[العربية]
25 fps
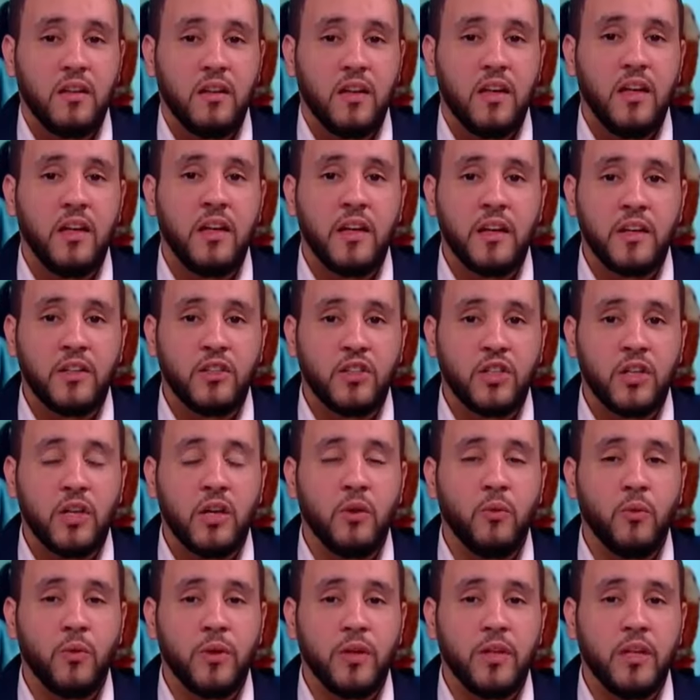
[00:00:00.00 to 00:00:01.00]
أهل
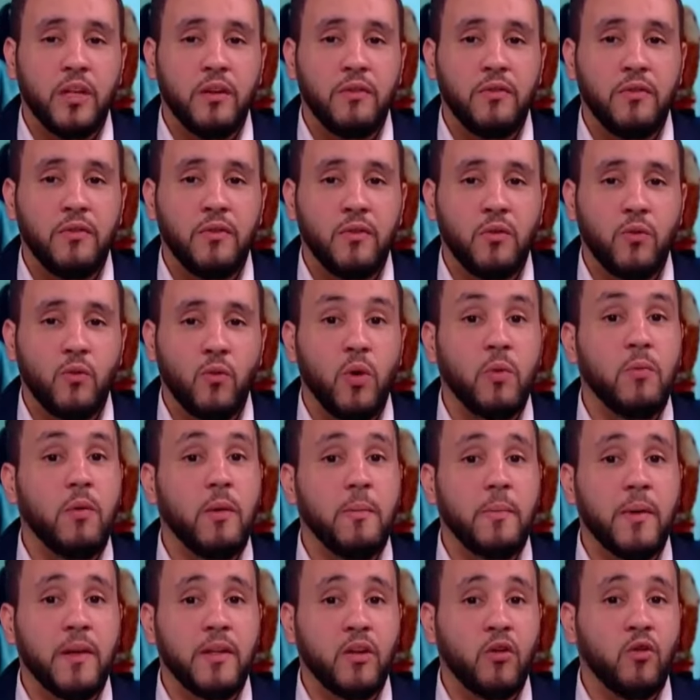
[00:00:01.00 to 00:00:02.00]
رجلة والنيف
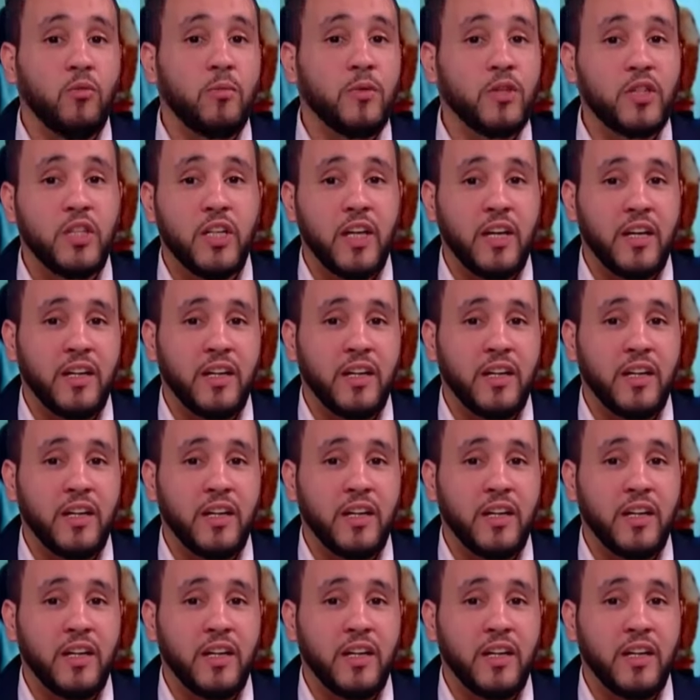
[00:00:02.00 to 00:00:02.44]
والمبادئ ومشي